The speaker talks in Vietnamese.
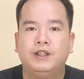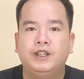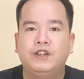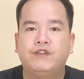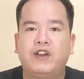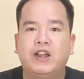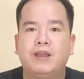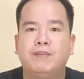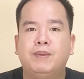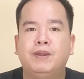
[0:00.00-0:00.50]

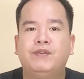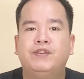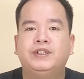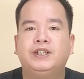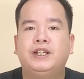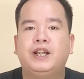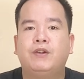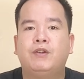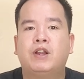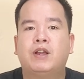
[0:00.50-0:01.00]
Như vậy mình vừa
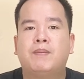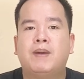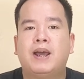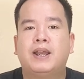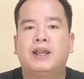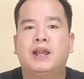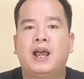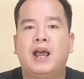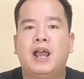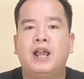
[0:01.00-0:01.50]
giới thiệu đến các
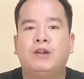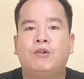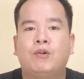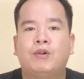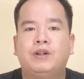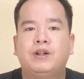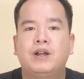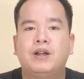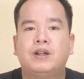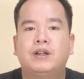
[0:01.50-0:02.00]
bạn hai
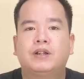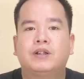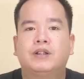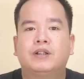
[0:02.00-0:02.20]
gói cước